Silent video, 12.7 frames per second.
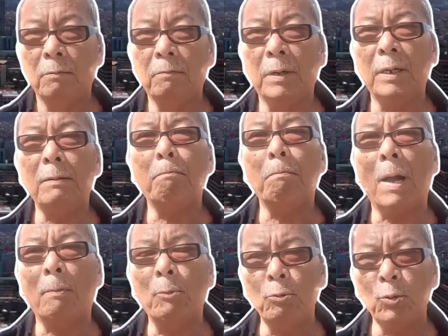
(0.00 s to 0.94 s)
Với
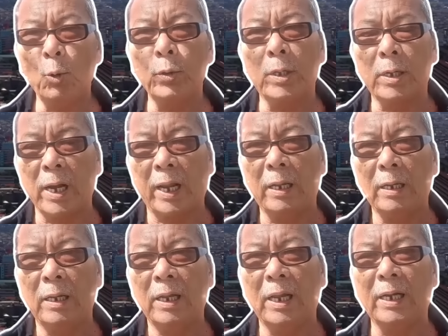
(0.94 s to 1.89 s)
34 khu vực này,
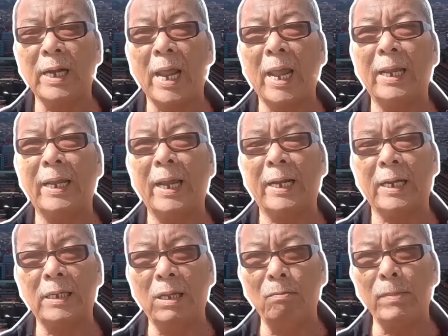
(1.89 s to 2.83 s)
hiện nay Nga
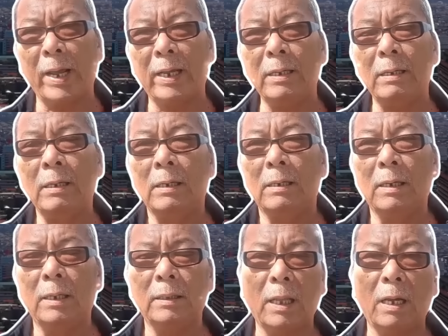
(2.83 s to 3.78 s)
đang chiếm lấy
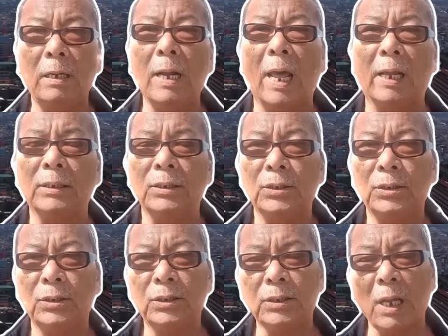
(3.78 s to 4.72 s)
lên tới là
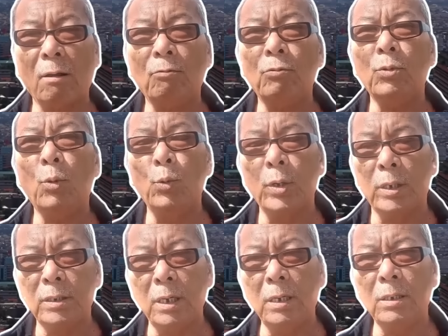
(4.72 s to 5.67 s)
sáu khu định
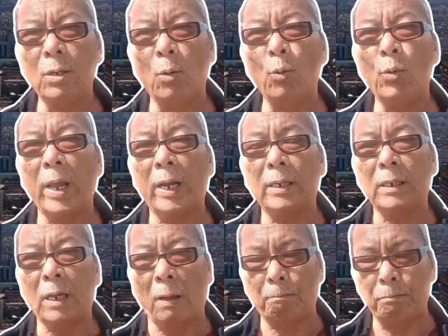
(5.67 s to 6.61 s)
cư của Ukraine
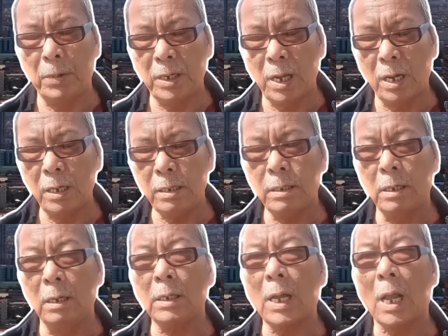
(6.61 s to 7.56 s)
cặp biên giới
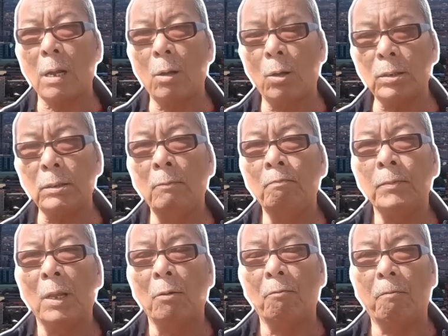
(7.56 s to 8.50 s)
giữa Kharkov
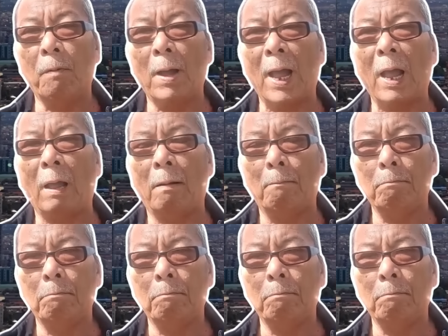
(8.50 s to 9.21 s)
và